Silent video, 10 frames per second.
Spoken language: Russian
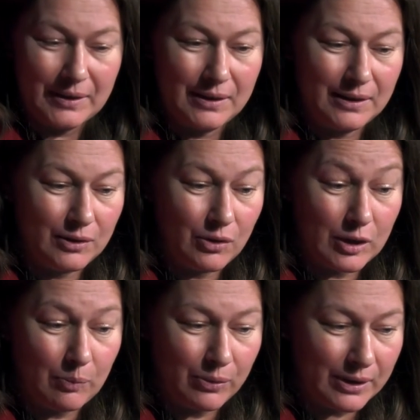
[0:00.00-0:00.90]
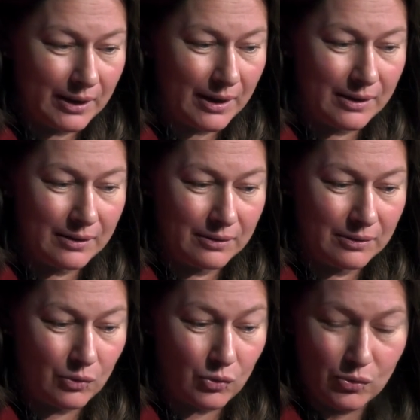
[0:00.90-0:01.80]
И до сих пор я
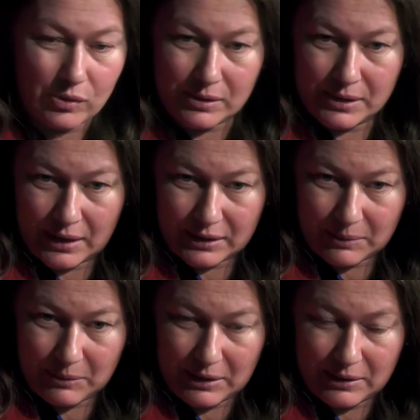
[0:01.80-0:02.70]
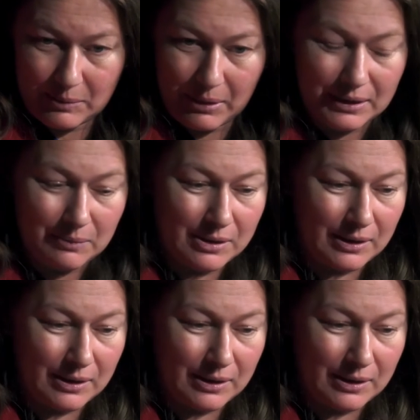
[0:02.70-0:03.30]
дружу с некоторыми ребятами,